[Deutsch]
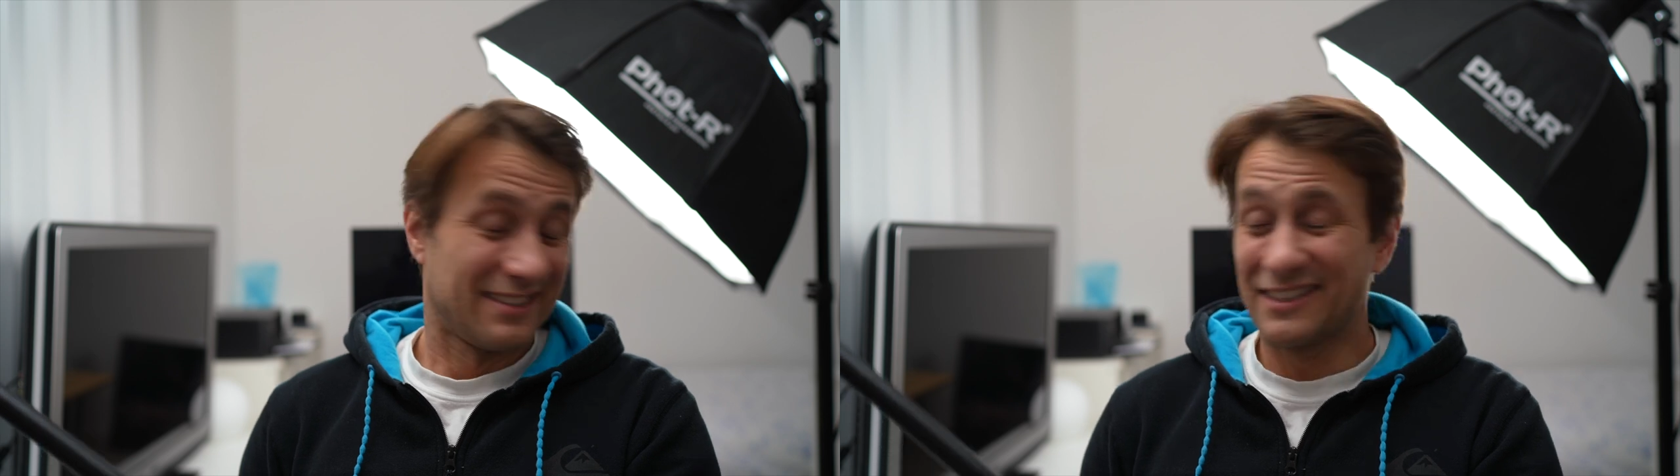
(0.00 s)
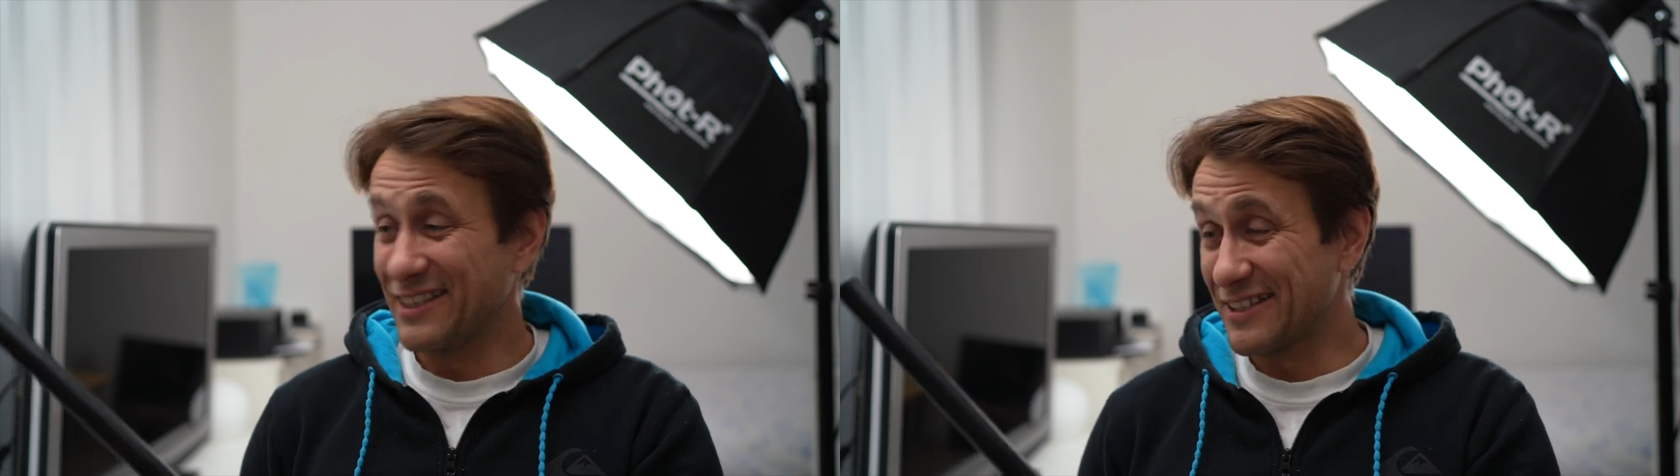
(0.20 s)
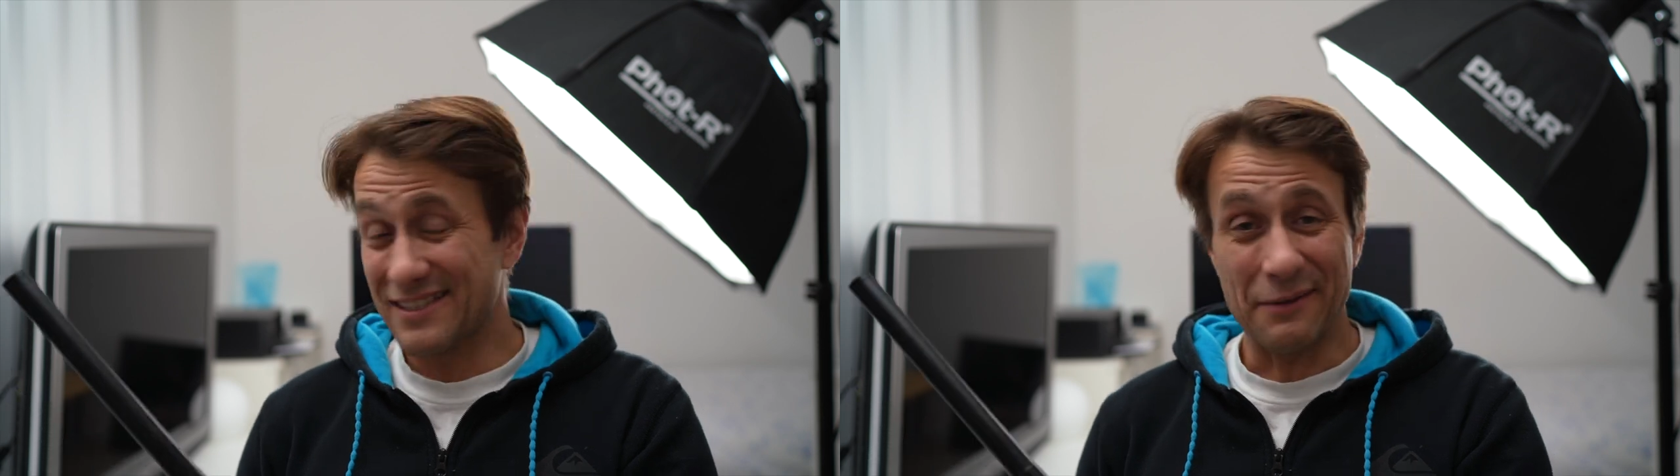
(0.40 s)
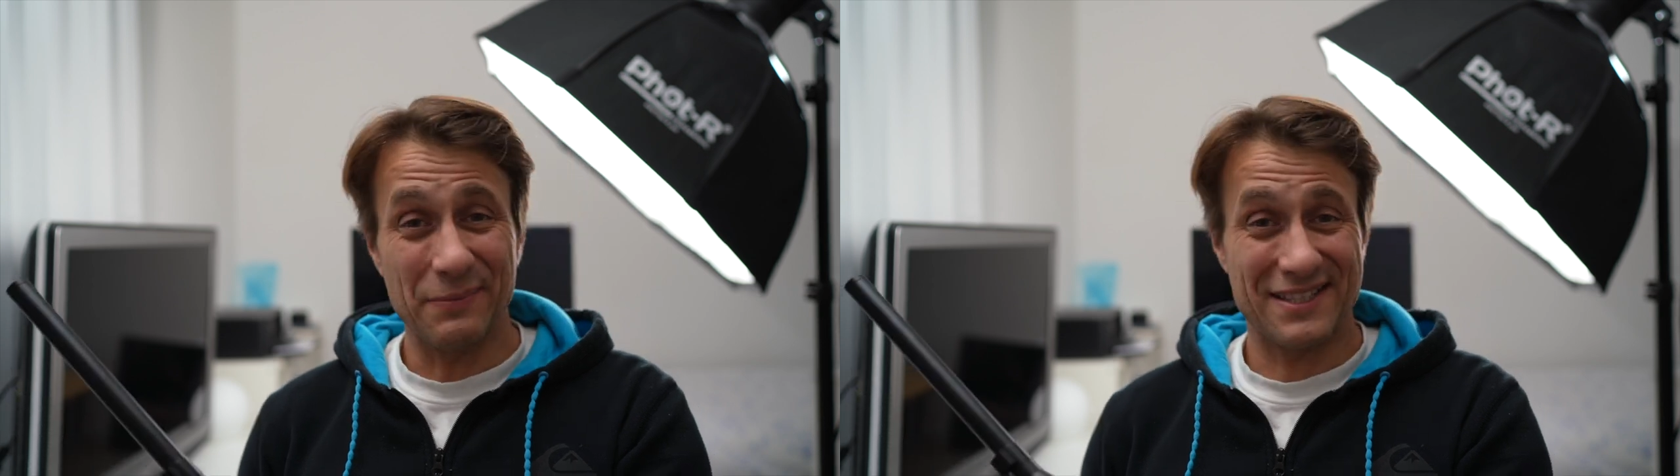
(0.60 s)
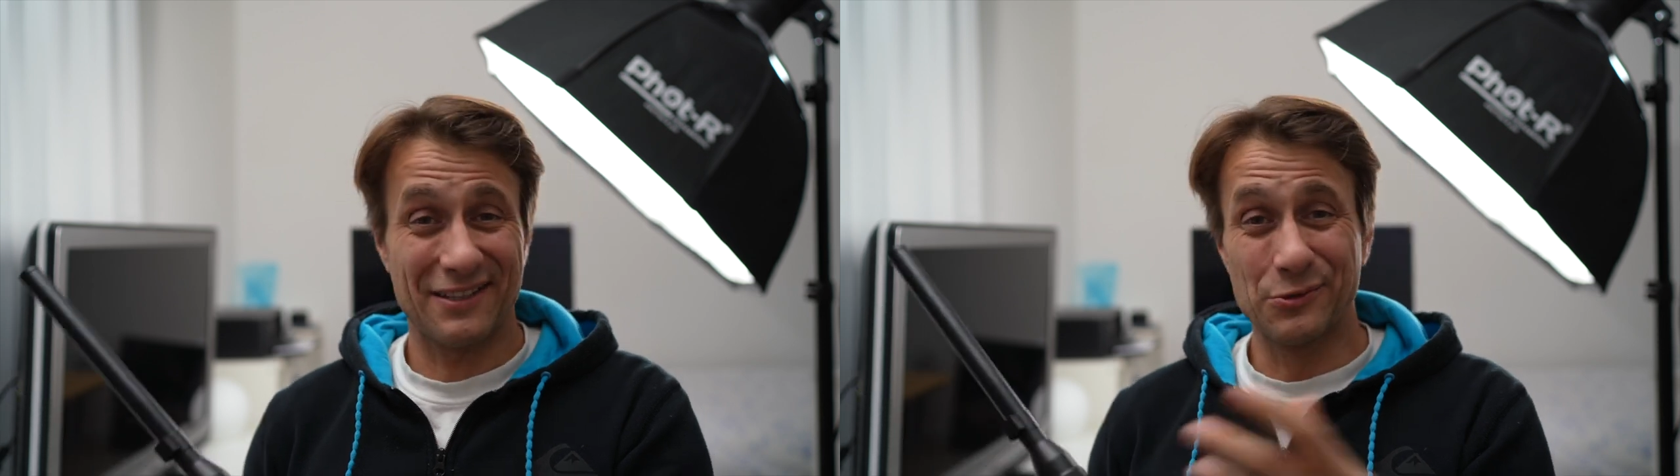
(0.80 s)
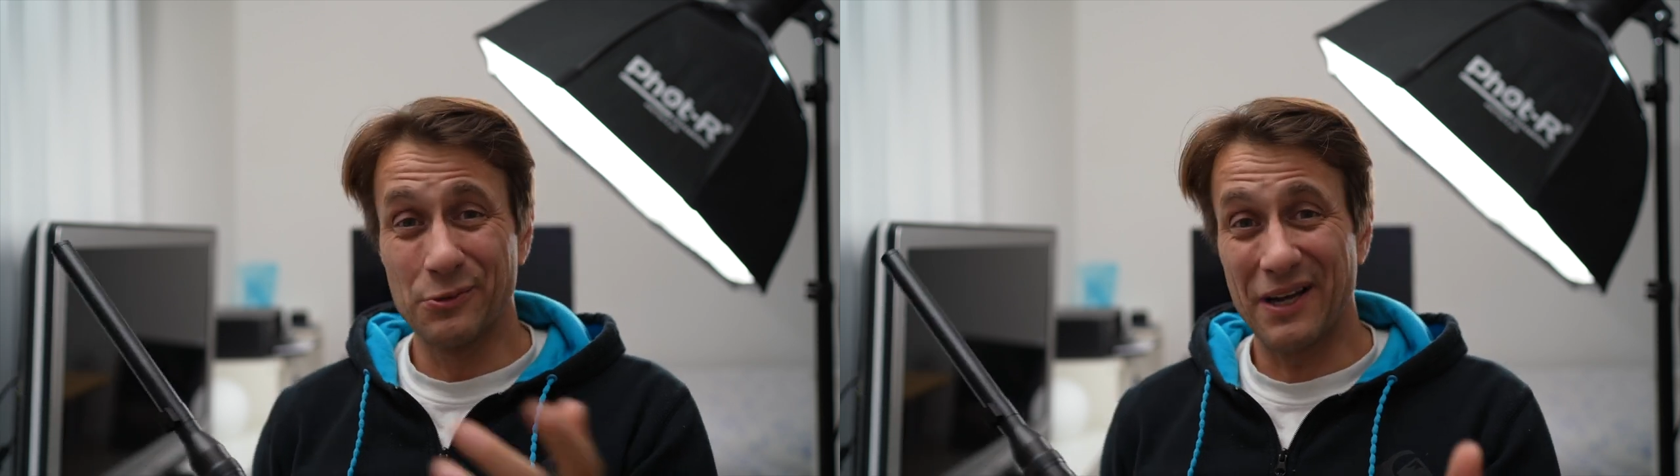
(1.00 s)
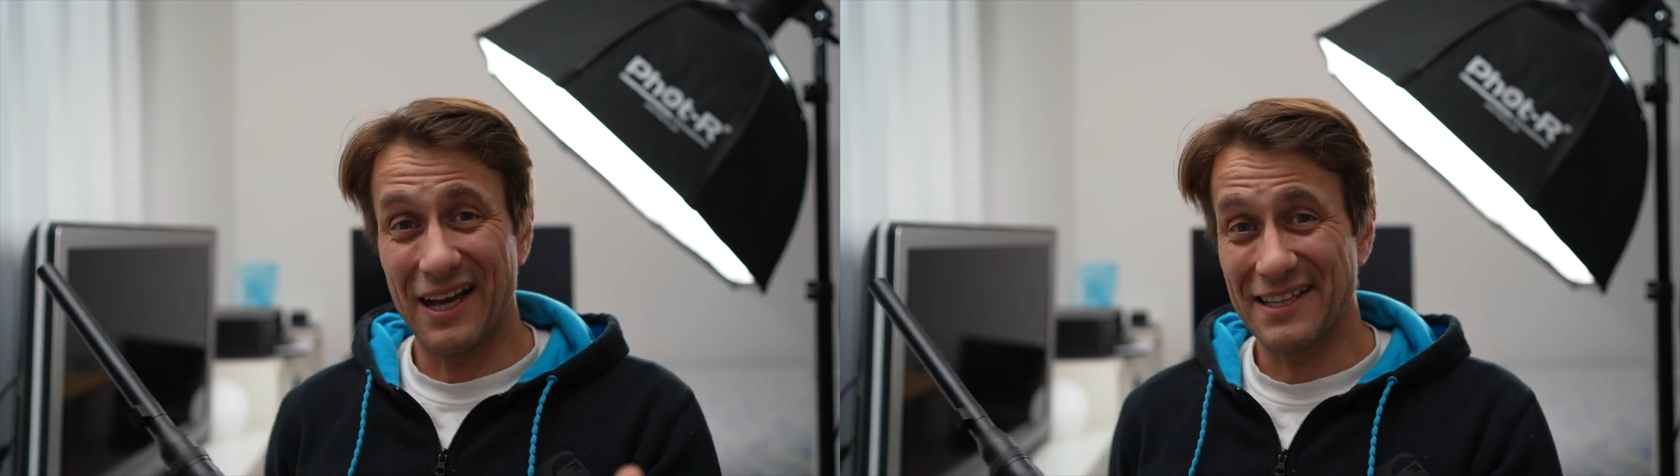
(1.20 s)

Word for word: Die Zahnpastatube